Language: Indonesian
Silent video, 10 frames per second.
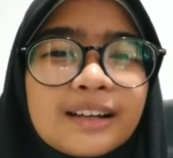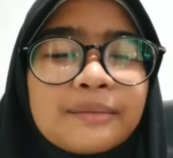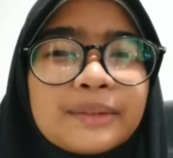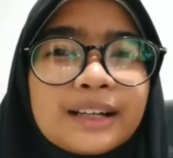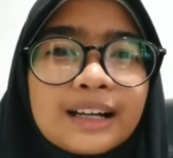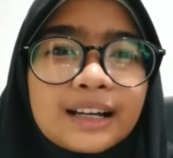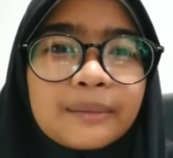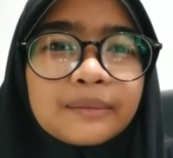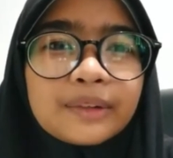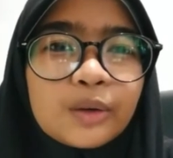
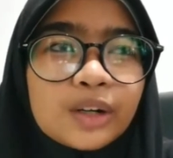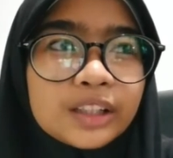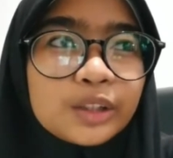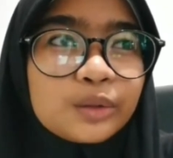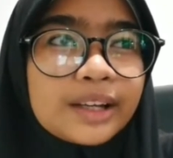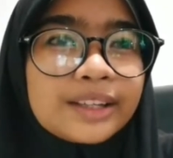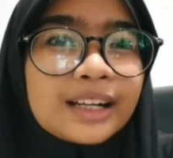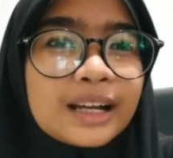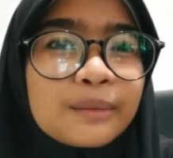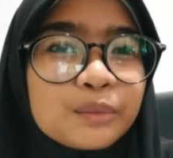menganggap aurat itu
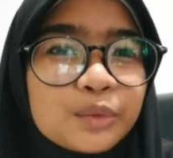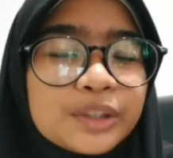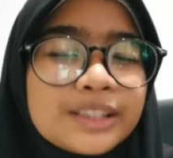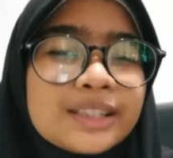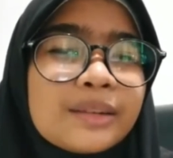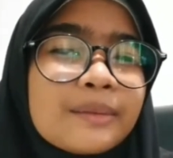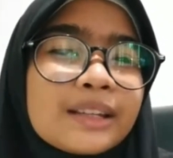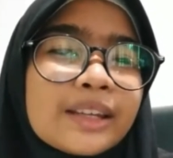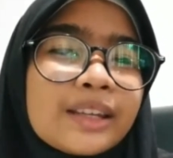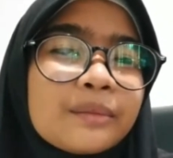hanya rambut jadi
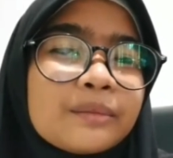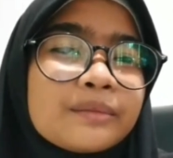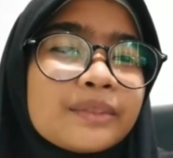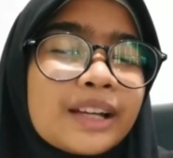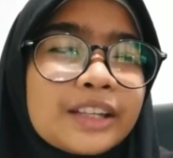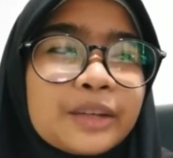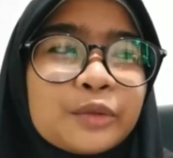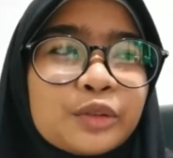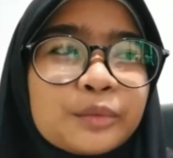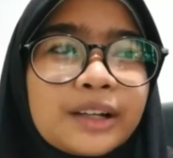banyak yang hanya
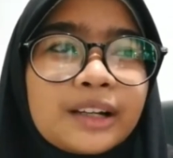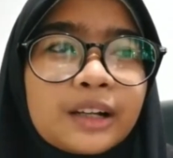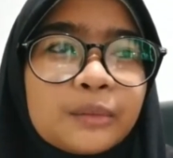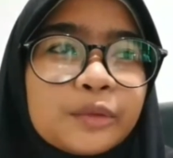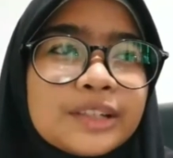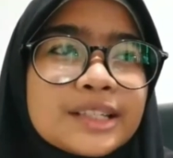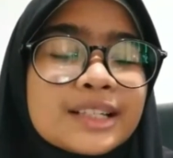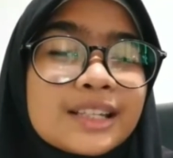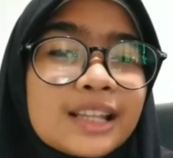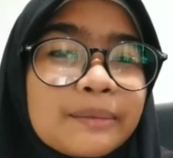menutupkan rambutnya
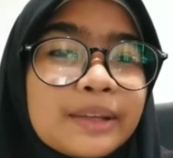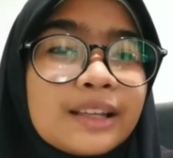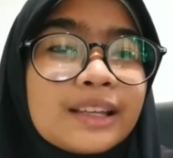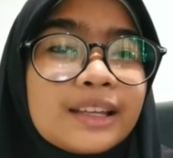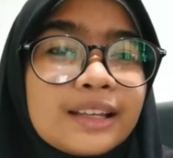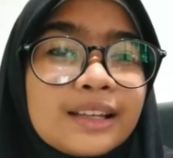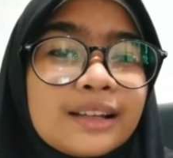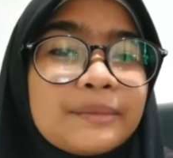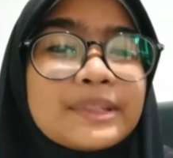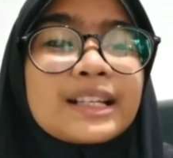saja tapi
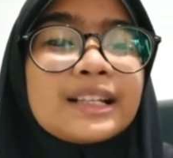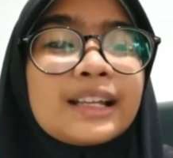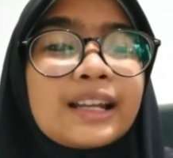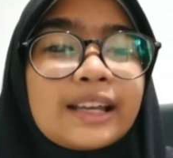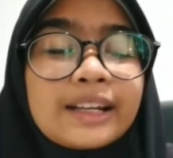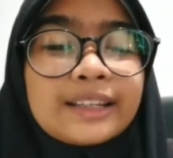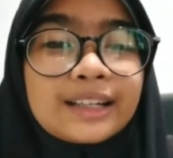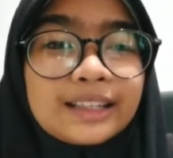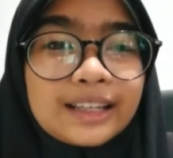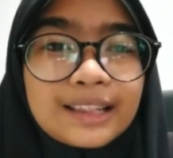misalnya lehernya
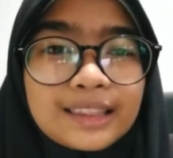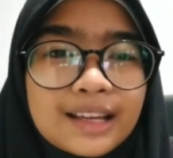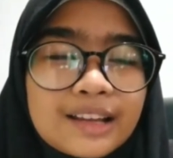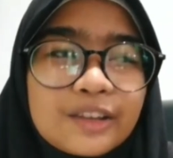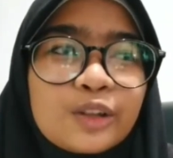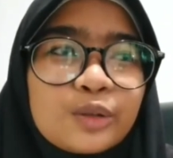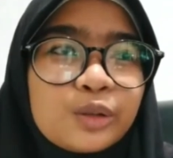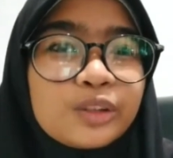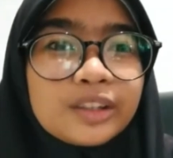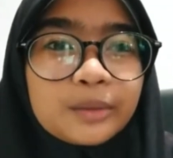kelihatan
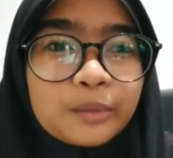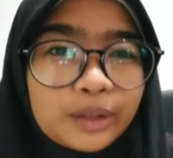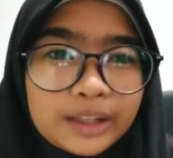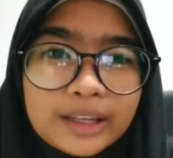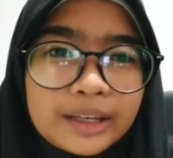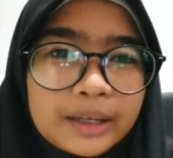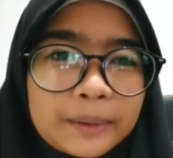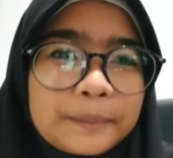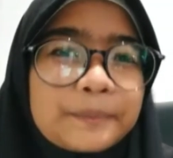gitu itu tidak boleh